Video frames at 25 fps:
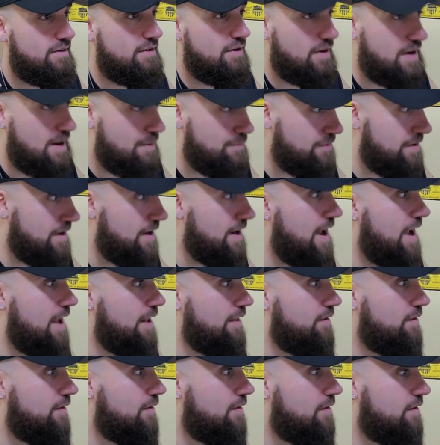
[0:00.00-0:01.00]
La
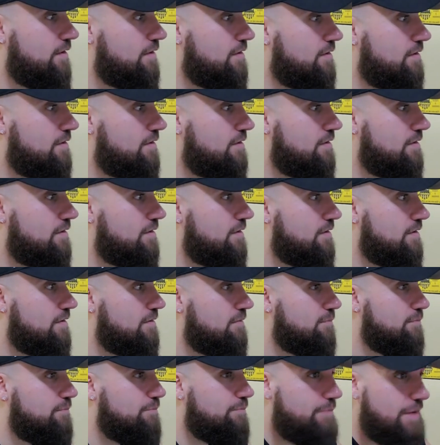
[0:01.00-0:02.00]
campeonato
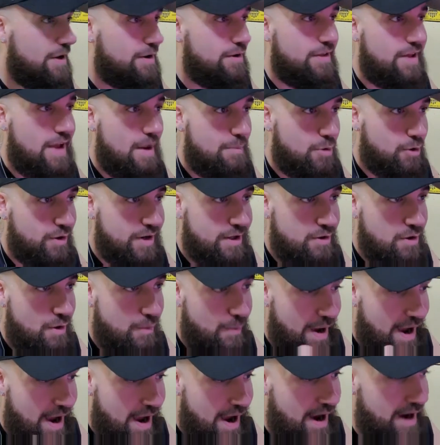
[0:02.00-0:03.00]
Pero de a poquito
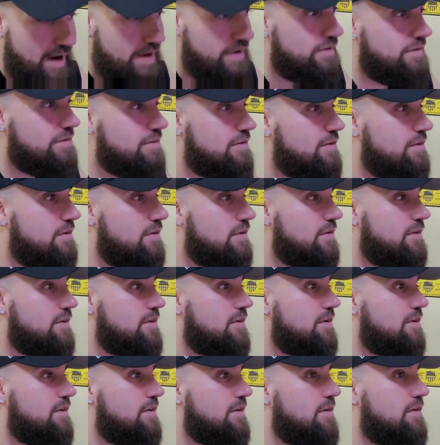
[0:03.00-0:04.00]
va.
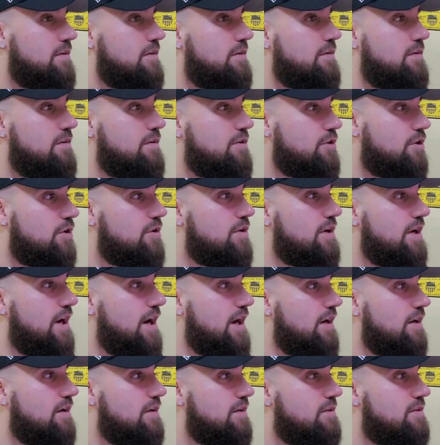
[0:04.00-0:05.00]

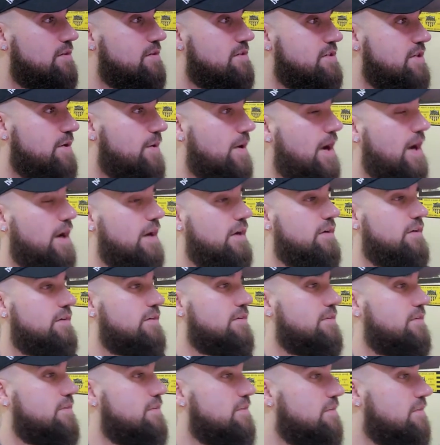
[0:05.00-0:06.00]
Roja, se va.
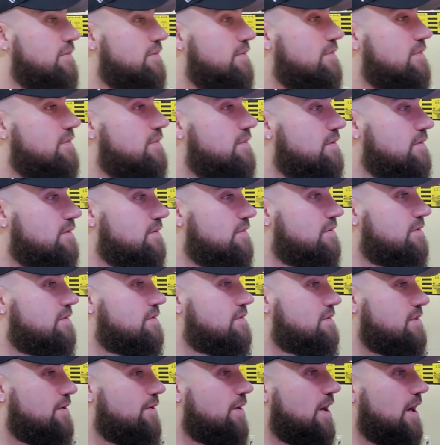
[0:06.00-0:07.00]

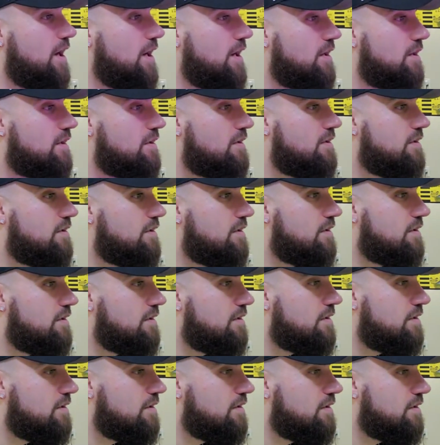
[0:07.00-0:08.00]
Se va.
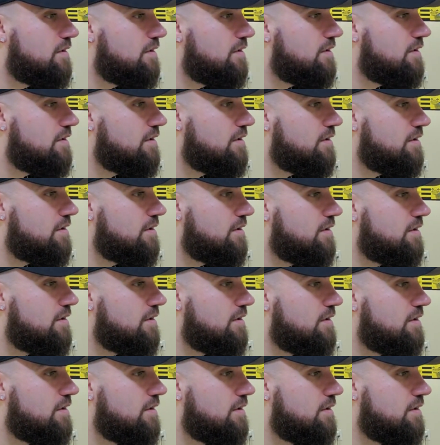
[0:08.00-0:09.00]
Por que vi,
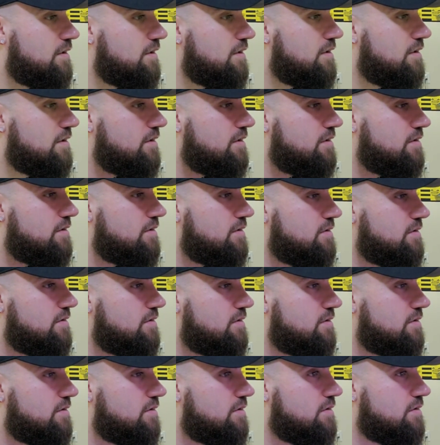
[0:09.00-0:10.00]
amarilla para
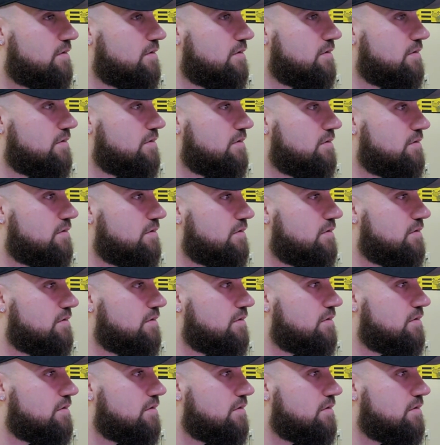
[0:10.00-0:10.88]
Rodríguez.